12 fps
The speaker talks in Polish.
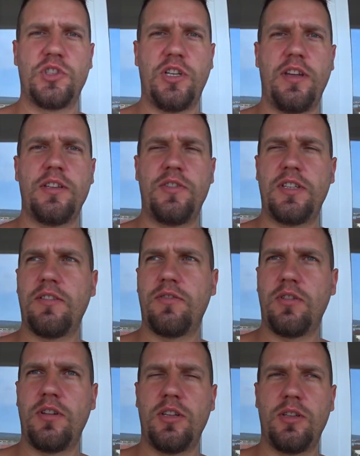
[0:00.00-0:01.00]
Cześć, witam w
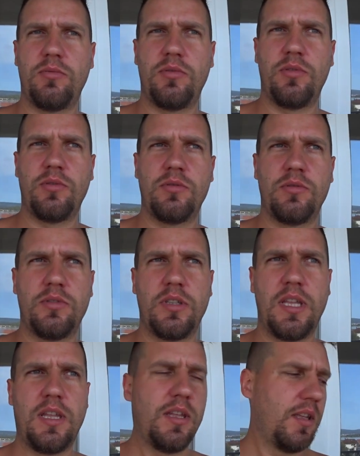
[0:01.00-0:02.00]
kolejnym dniu.
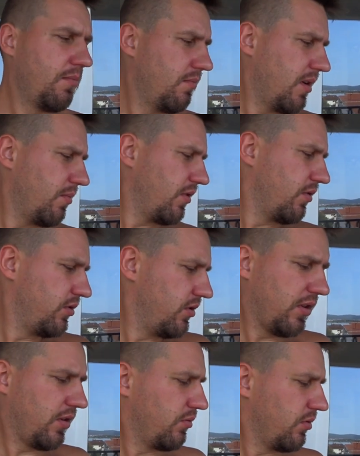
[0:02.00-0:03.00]
Mamy
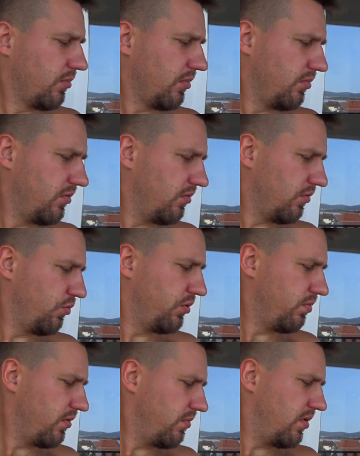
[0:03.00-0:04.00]
godzinę, którą
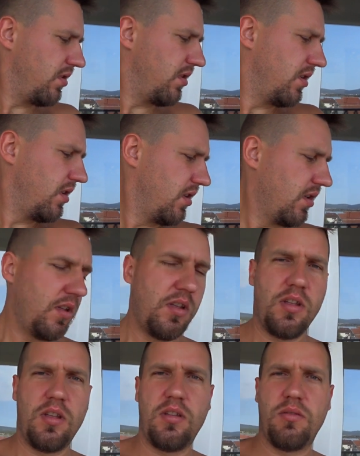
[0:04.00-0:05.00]
ósmą.
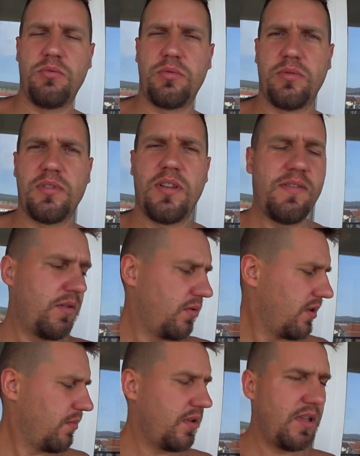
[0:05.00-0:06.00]
Ósmą z
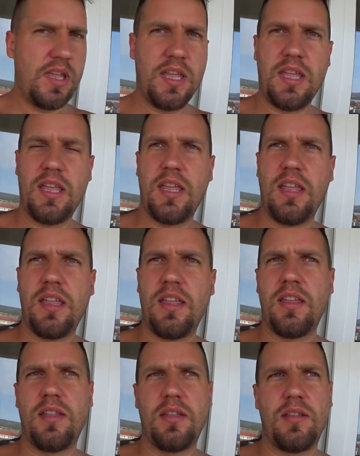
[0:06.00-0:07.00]
kawałkiem.
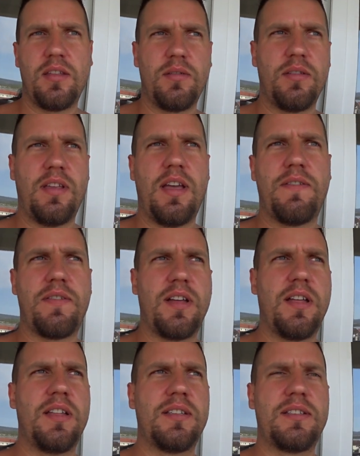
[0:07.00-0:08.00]
Kawka
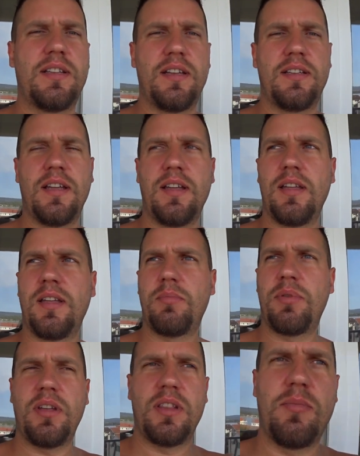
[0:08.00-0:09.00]
z rana.
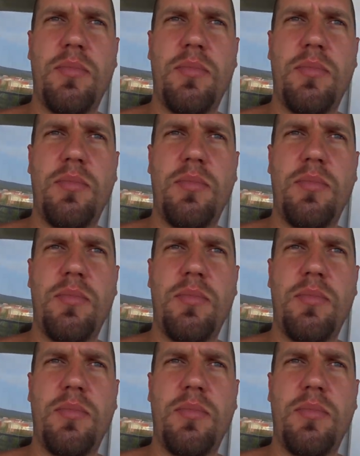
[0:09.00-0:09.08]
Piękna